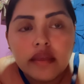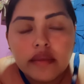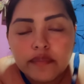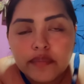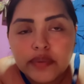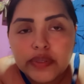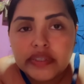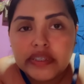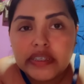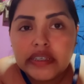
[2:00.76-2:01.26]

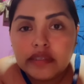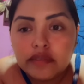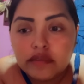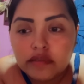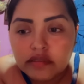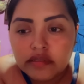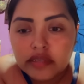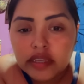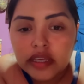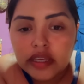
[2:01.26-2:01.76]
Pues sí,
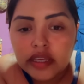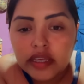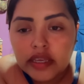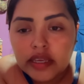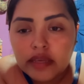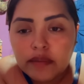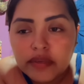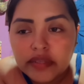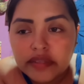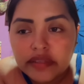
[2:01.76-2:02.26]
entonces,
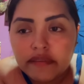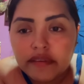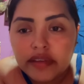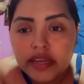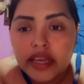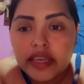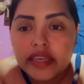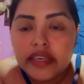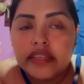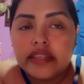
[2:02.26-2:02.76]
y me estaban
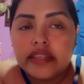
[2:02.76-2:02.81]
allí